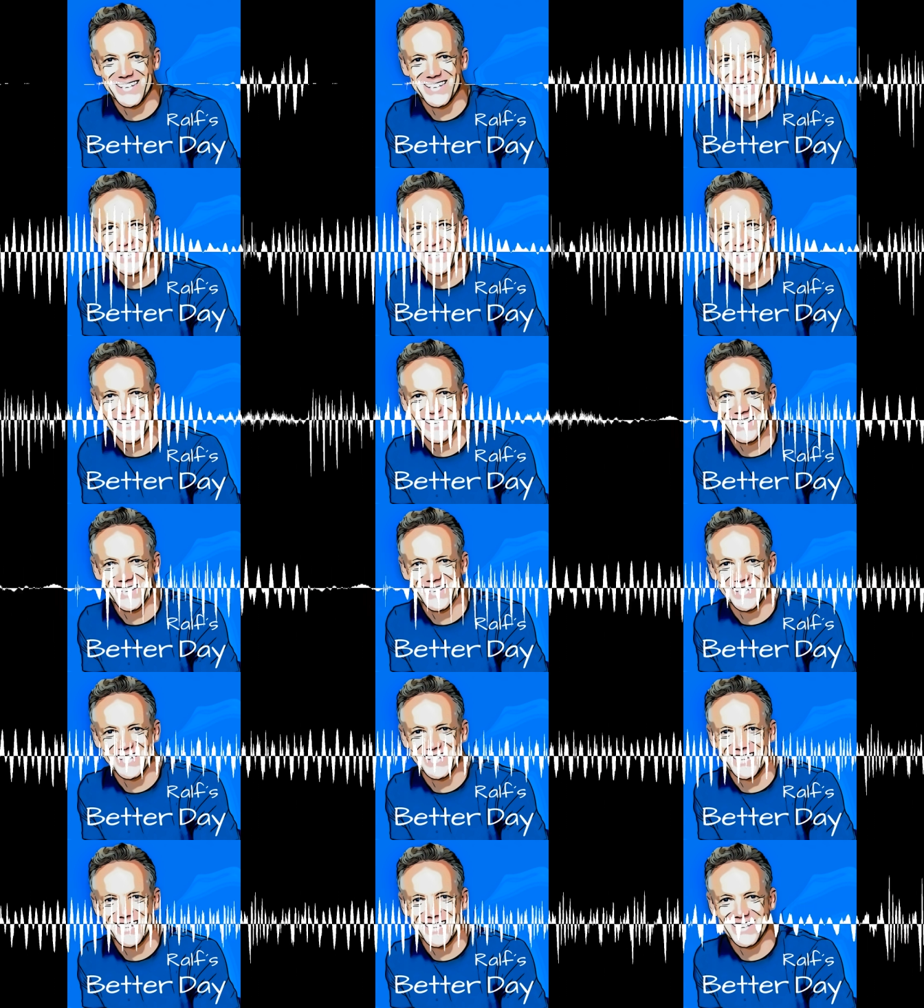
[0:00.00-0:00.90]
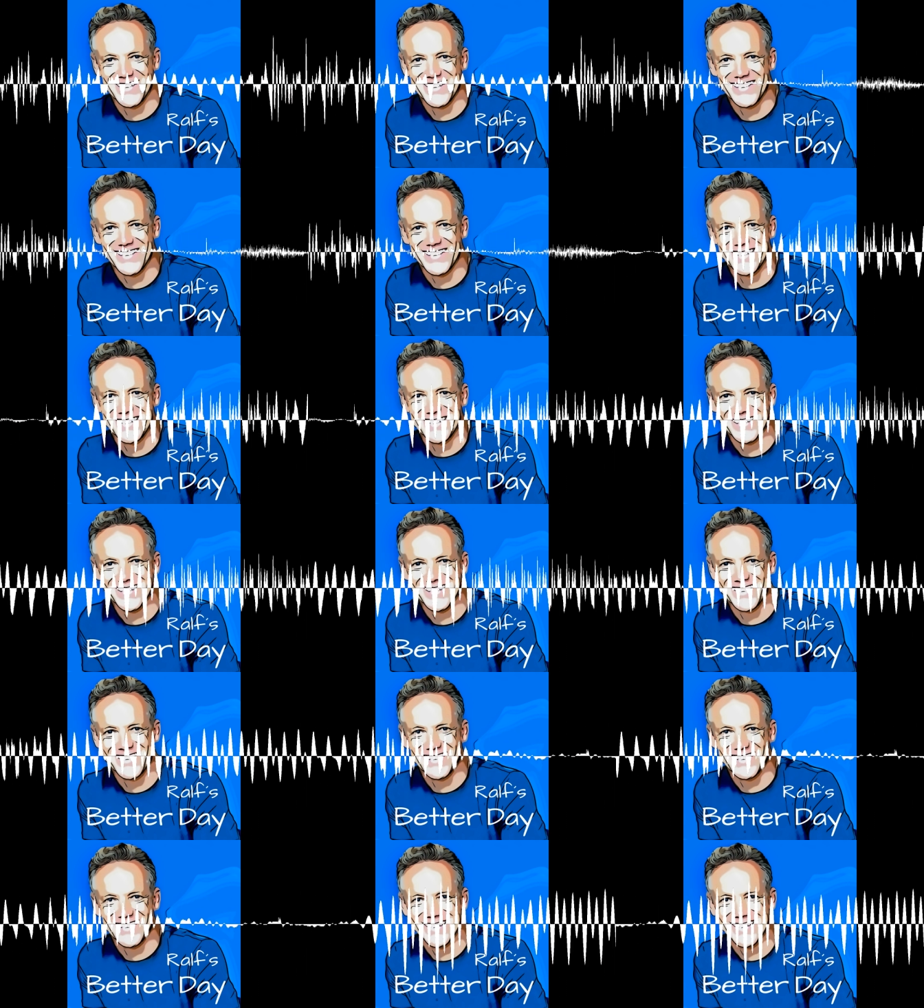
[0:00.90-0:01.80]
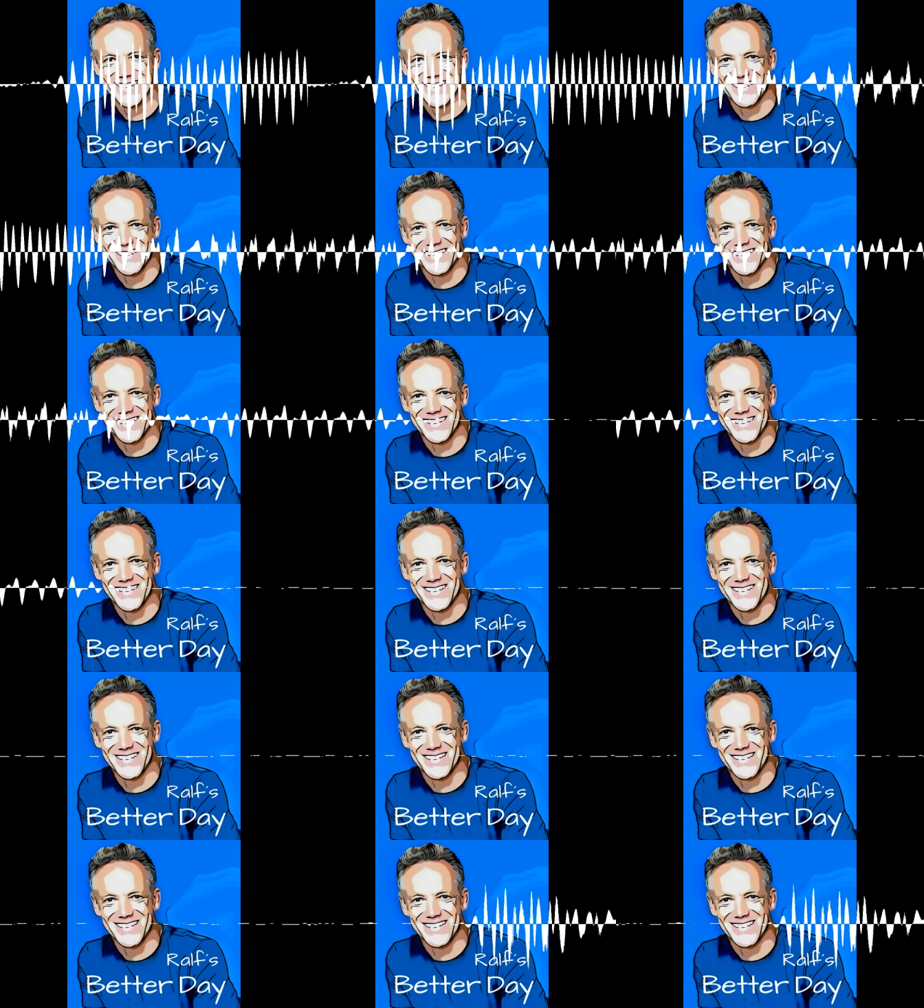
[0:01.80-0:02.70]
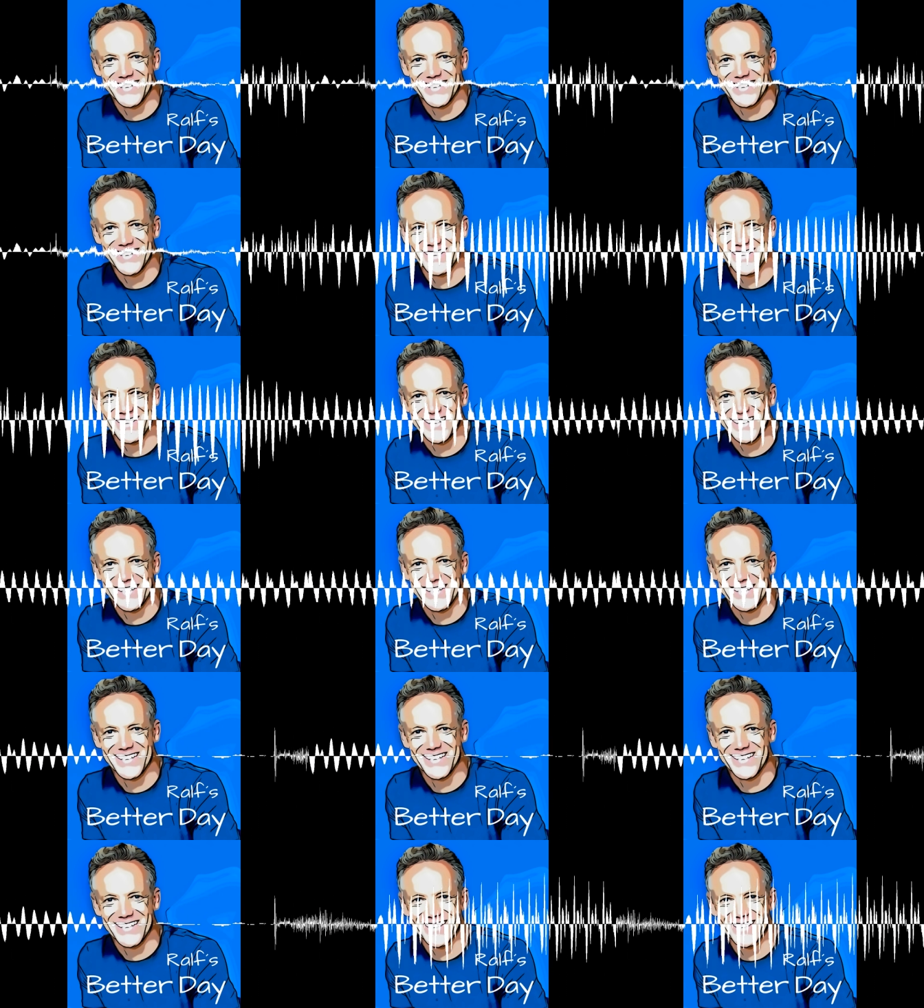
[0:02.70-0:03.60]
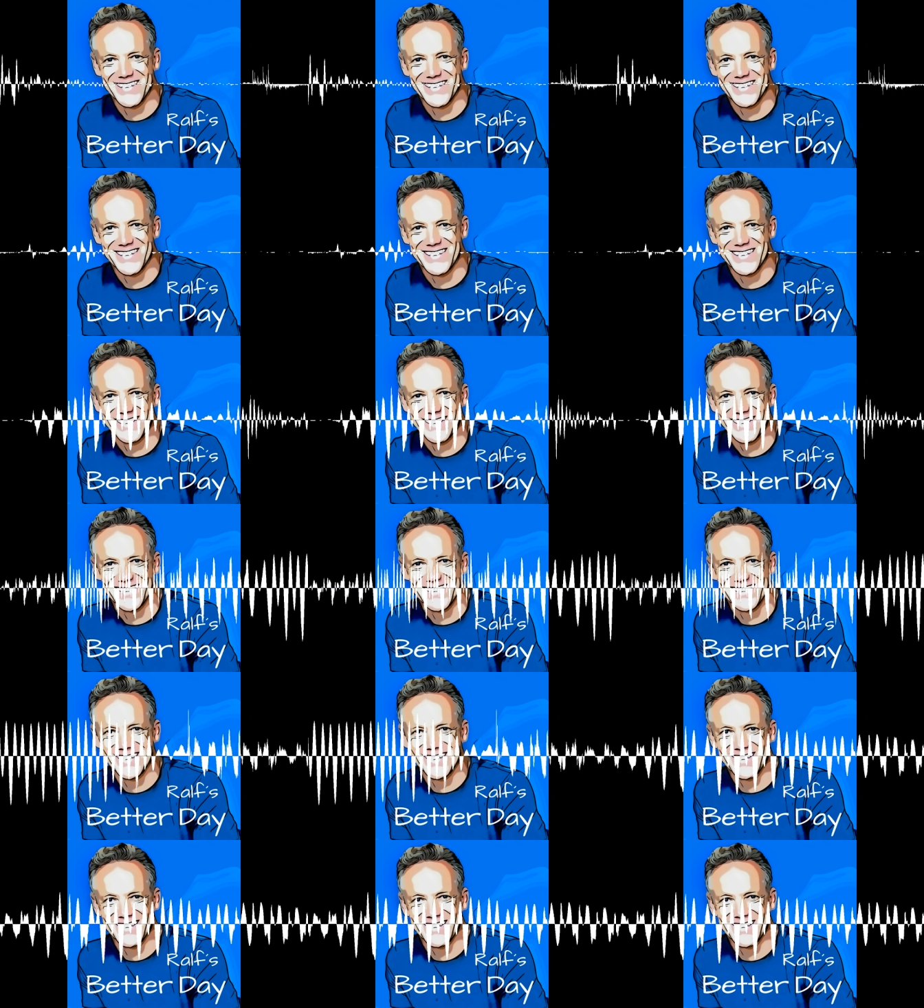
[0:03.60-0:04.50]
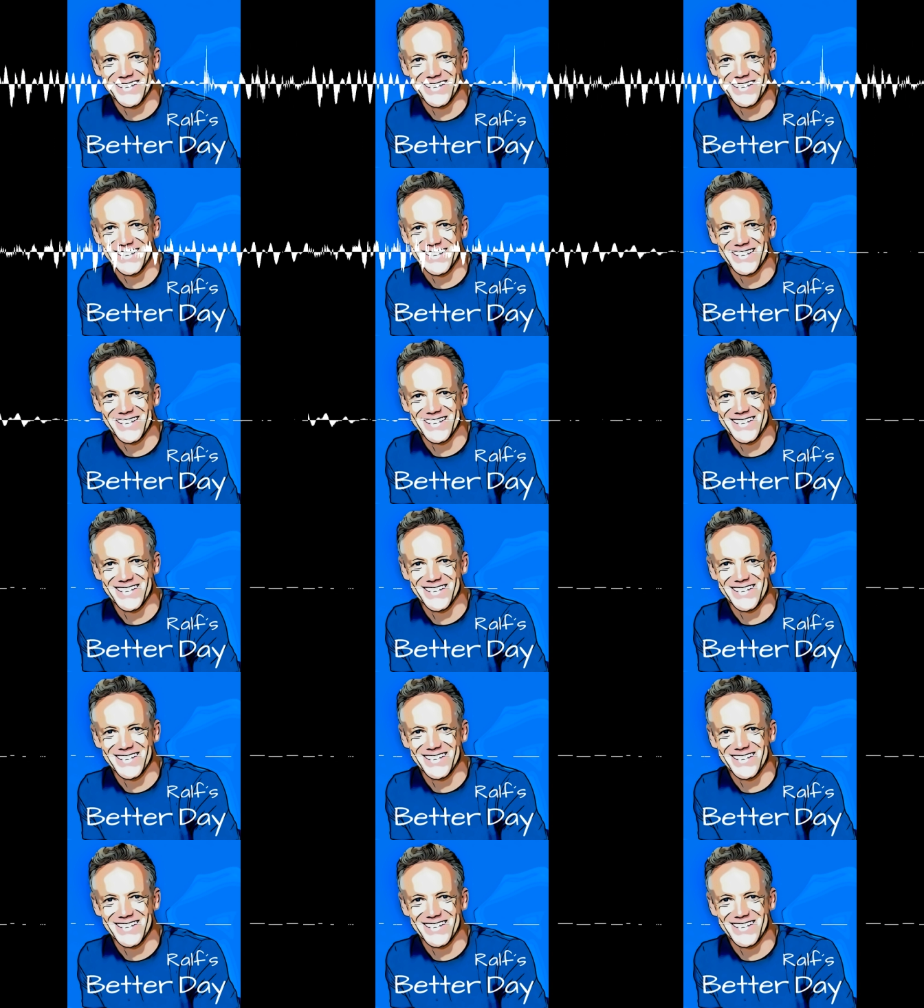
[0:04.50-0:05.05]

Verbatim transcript: Ein ganz normaler erwachsener Mann mitten im Leben, mit Familie, Job und allem drum und dran